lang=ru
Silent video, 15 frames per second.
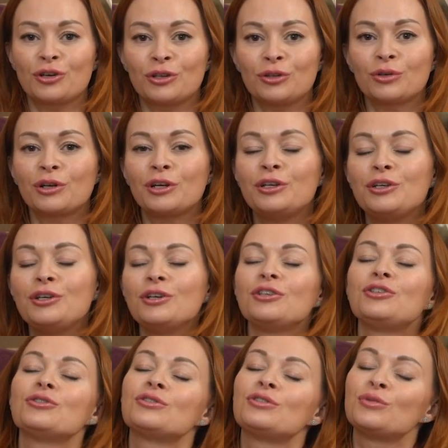которые
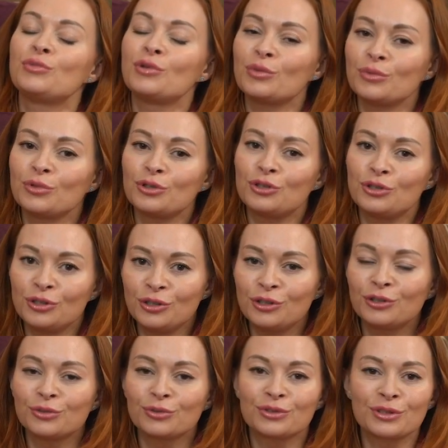ищут себе
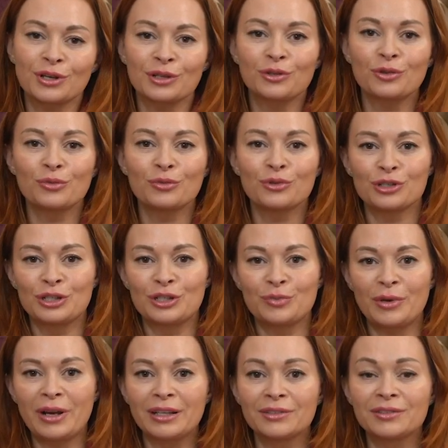мужчину, за которым можно
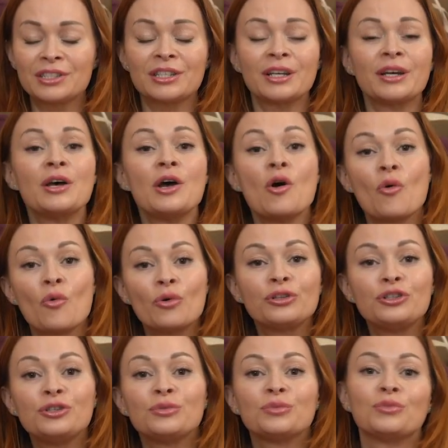спрятаться,
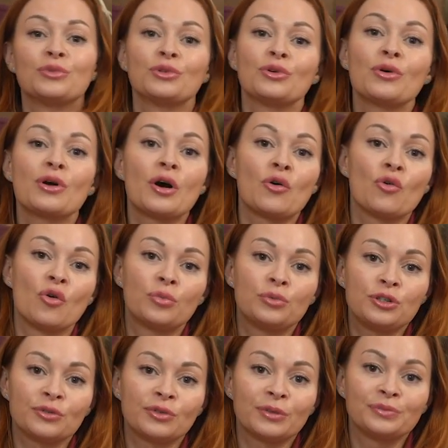очень много
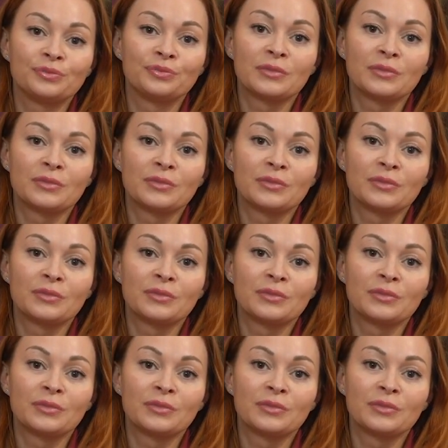общего.